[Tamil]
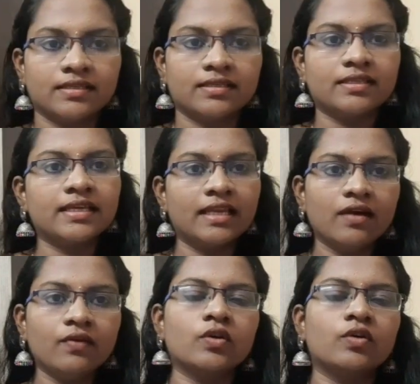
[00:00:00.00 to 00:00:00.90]
எல்லா உணவுப்
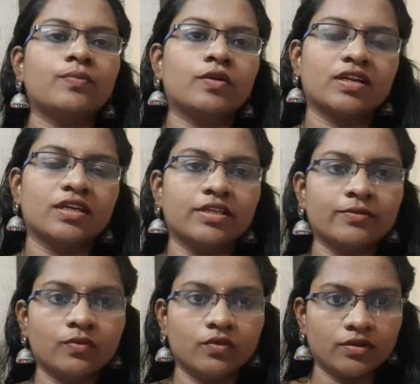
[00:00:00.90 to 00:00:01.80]
பொருட்களையும்
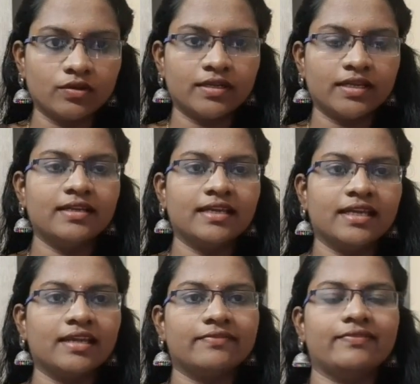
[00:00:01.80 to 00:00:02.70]
உங்களோட டே
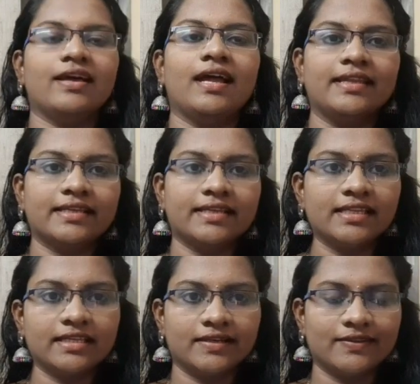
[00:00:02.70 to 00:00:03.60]
லைஃப்பில் அடிக்கடி நீங்கள்
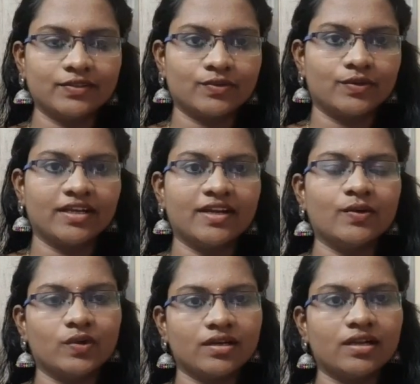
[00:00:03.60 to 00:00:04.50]
எடுத்துக்கோங்க ஒரு
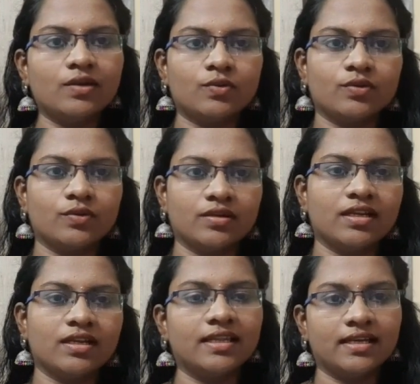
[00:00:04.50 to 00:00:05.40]
நாள் விட்டு ஒரு நாள் இல்லை
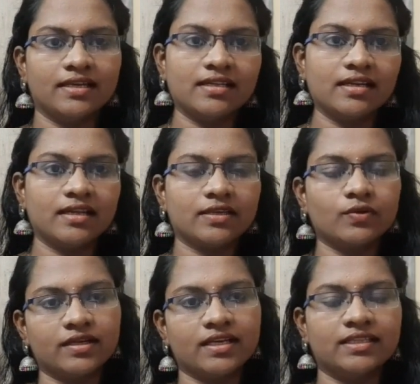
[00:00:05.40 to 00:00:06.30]
ரெண்டு நாளைக்கு ஒருக்க
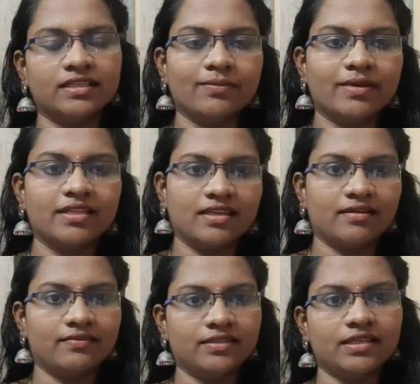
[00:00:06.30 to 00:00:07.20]
அந்த மாதிரியாவது
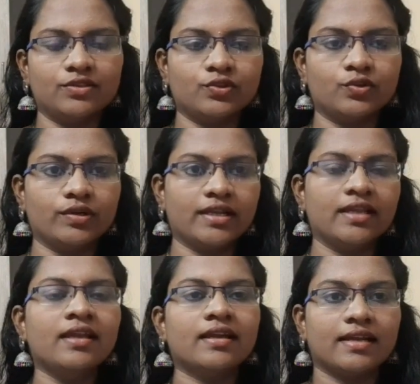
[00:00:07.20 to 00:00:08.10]
எடுத்துக்கோங்க
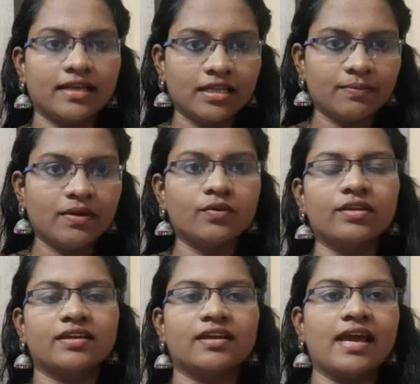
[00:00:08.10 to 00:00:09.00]
கண்டிப்பாக உங்களுக்கு
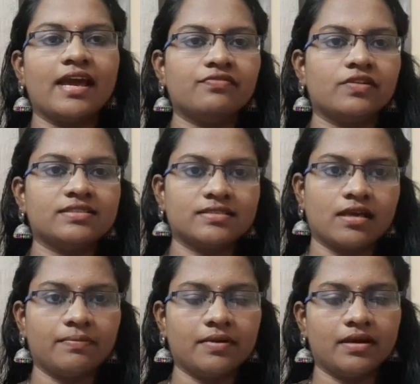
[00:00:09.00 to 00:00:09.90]
ஹேர் ஃபால் ஸ்டாப்
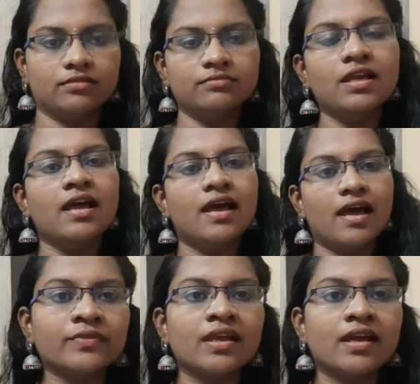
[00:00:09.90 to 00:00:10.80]
ஆகும்
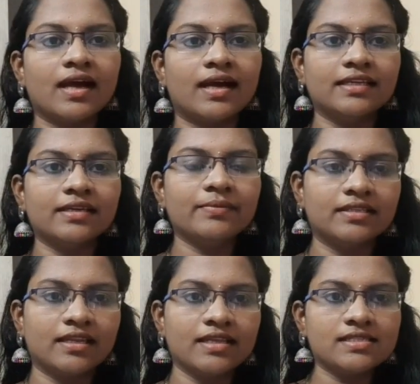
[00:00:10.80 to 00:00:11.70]
அதே மாதிரி
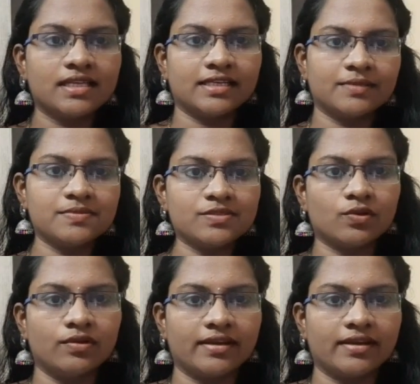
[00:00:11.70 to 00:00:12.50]
சில டிப்ஸ் சொல்கிறேன்